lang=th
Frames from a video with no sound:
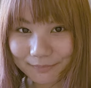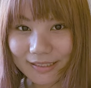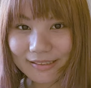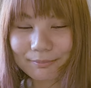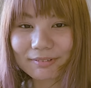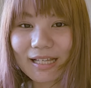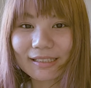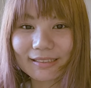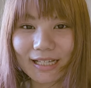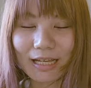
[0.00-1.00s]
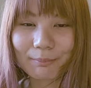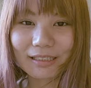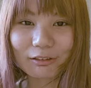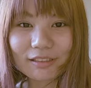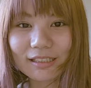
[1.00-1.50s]
ถ้าคลิปหน้าเนี่ยอยากให้มัน
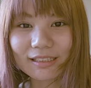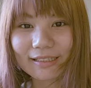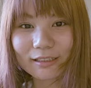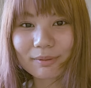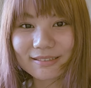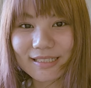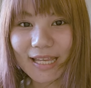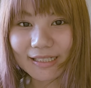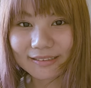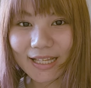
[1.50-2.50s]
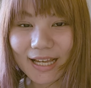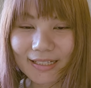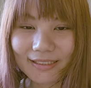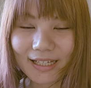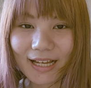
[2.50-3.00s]
เล่าเรื่องอะไรก็มาแชร์กันได้
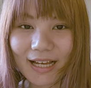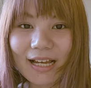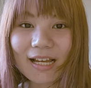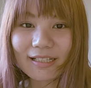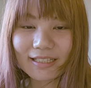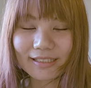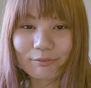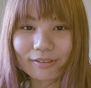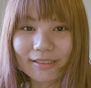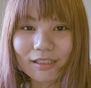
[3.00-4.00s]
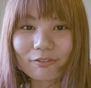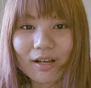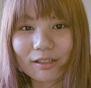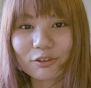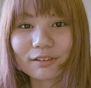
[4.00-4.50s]
นะคะยังไงวันนี้ก็ฝา
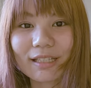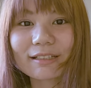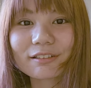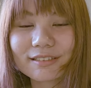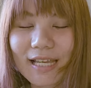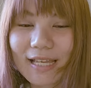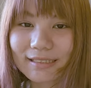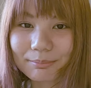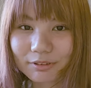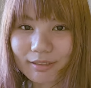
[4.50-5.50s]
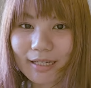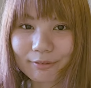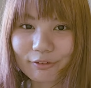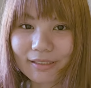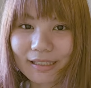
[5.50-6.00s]
กกดไลค์กดแชร์ subscribe ไป
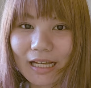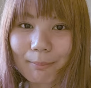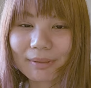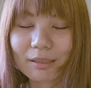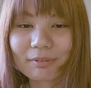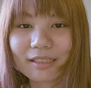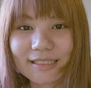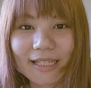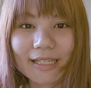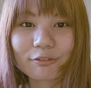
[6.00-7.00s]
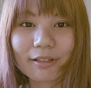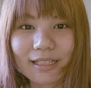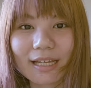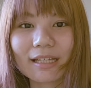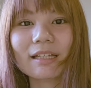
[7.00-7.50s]
ด้วยนะคะเป็นกำลังใจให้ด้วย
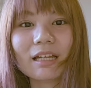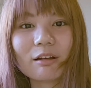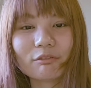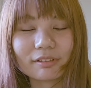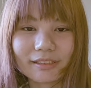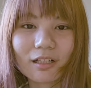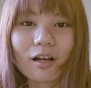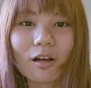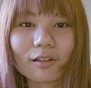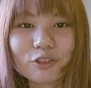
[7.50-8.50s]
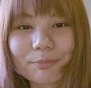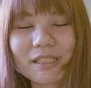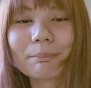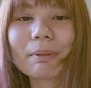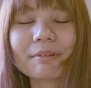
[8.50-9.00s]
นะวันนี้ก็ขอจบค
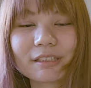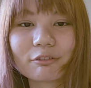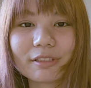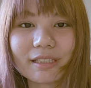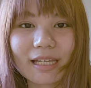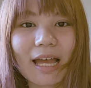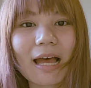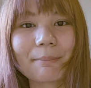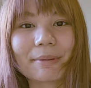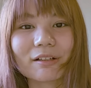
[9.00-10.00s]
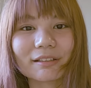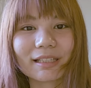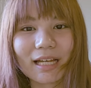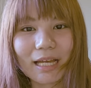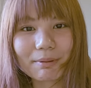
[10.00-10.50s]
ลิปไปเพียงเท่านี้ค่ะไปก่อน
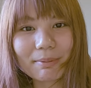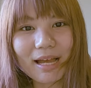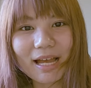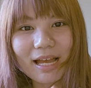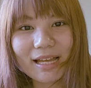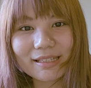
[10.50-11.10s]
นะคะบ๊ายบาย